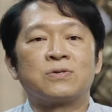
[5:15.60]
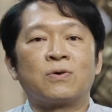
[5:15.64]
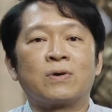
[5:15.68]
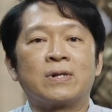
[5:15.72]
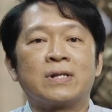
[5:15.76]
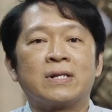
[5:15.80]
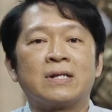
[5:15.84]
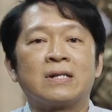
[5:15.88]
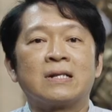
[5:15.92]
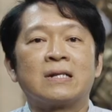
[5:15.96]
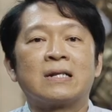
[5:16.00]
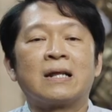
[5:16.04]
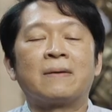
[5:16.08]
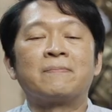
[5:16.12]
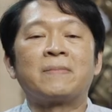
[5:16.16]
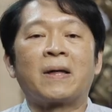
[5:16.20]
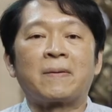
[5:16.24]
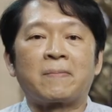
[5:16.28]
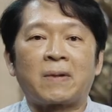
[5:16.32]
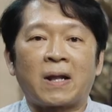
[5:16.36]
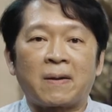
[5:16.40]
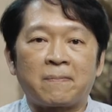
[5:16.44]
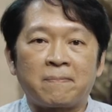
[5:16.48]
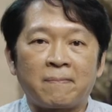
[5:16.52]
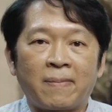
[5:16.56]
ส่วนลำ
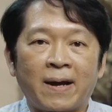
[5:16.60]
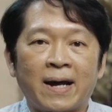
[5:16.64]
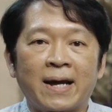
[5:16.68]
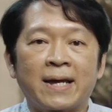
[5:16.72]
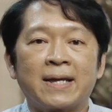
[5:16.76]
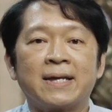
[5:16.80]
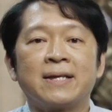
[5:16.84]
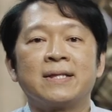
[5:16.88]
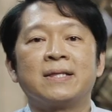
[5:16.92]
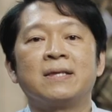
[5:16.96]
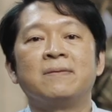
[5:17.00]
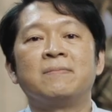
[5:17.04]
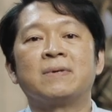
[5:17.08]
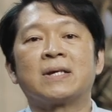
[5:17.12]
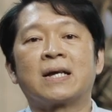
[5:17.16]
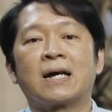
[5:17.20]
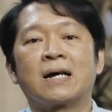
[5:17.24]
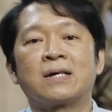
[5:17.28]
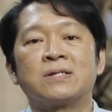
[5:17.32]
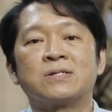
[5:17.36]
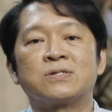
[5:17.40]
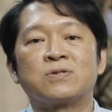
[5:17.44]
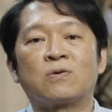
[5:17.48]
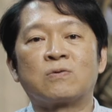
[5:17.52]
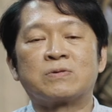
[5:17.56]
ดับถัดไปที่มี
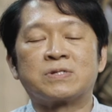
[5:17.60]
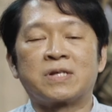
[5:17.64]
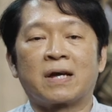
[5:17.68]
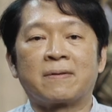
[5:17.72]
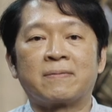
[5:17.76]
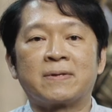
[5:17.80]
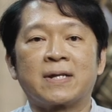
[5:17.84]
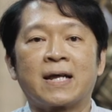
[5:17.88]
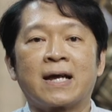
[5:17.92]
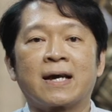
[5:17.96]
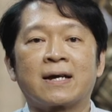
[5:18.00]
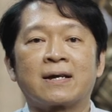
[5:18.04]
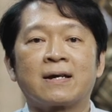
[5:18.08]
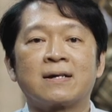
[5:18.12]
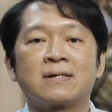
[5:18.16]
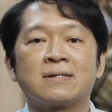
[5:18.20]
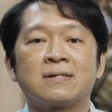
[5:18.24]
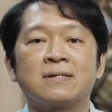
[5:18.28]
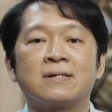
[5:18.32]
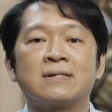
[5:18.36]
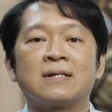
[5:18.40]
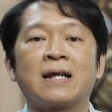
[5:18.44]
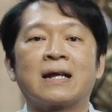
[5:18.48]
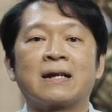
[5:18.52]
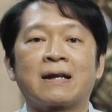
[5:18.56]
การทรงสถาปนาก็
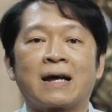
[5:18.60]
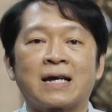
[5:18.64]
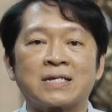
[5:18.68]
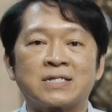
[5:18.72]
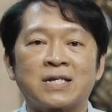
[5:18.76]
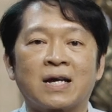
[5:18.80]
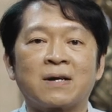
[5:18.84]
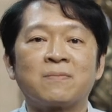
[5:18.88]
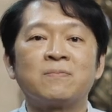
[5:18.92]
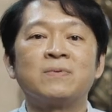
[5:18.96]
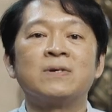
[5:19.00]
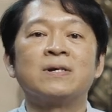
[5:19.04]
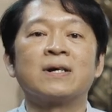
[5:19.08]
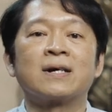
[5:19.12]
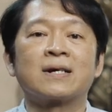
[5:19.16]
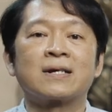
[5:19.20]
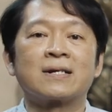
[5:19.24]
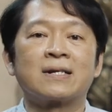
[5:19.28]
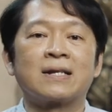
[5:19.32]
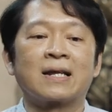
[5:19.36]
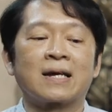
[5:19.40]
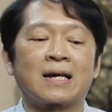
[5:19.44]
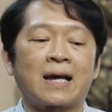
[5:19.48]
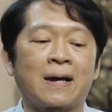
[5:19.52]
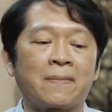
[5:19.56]
คือดาราช้างเผือก
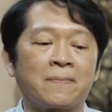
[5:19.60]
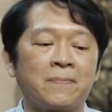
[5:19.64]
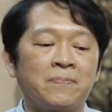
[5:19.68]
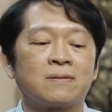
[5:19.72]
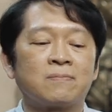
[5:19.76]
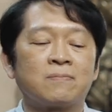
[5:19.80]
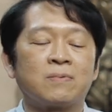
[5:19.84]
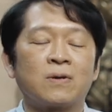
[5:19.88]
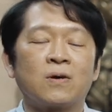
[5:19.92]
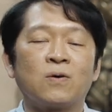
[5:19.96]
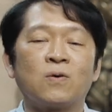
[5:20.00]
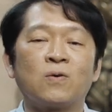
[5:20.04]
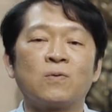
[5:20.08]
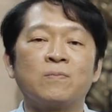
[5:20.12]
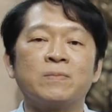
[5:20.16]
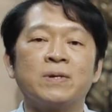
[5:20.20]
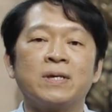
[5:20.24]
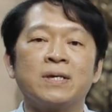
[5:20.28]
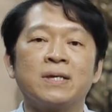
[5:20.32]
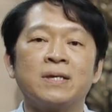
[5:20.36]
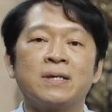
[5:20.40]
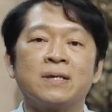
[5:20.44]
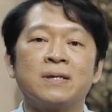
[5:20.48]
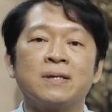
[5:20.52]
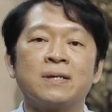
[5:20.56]
นะครับพระองค์
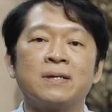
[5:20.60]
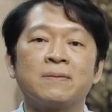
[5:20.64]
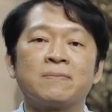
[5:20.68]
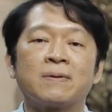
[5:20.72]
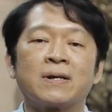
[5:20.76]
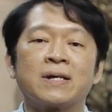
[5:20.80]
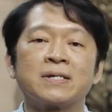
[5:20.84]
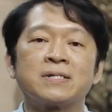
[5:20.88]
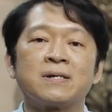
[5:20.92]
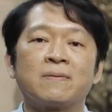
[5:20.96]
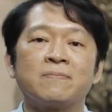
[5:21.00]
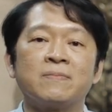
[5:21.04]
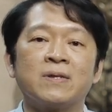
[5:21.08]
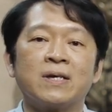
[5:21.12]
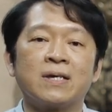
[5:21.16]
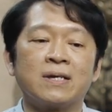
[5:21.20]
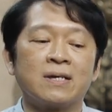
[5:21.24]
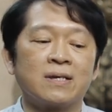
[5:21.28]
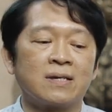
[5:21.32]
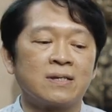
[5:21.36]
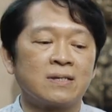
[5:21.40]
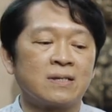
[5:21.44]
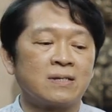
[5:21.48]
มีพระราชดำริ